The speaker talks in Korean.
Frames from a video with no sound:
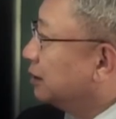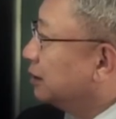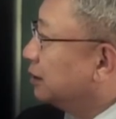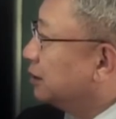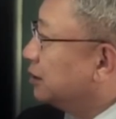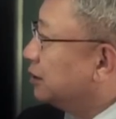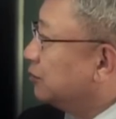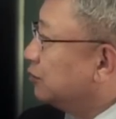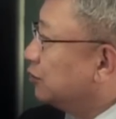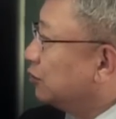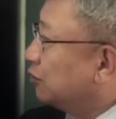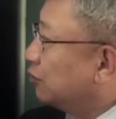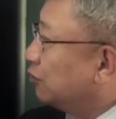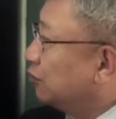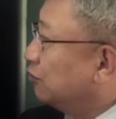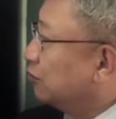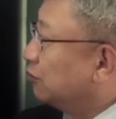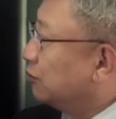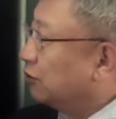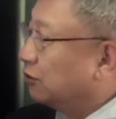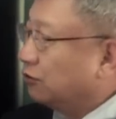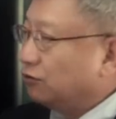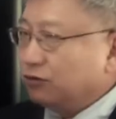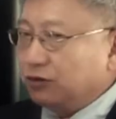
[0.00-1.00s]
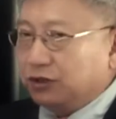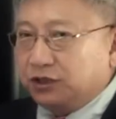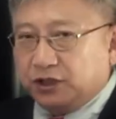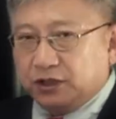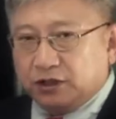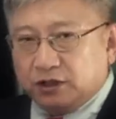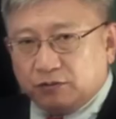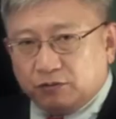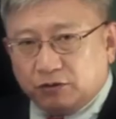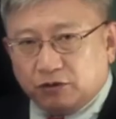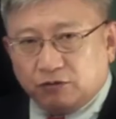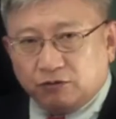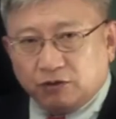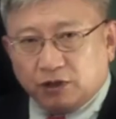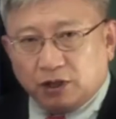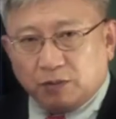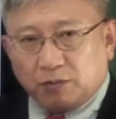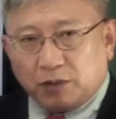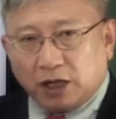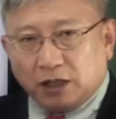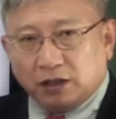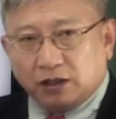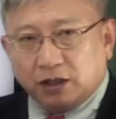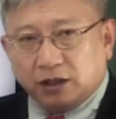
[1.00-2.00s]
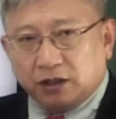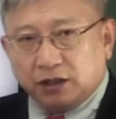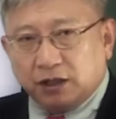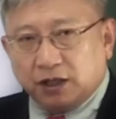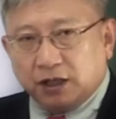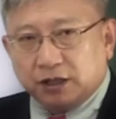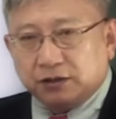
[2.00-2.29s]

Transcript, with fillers: 심전도 유도는 지금은 우리가 팔다리에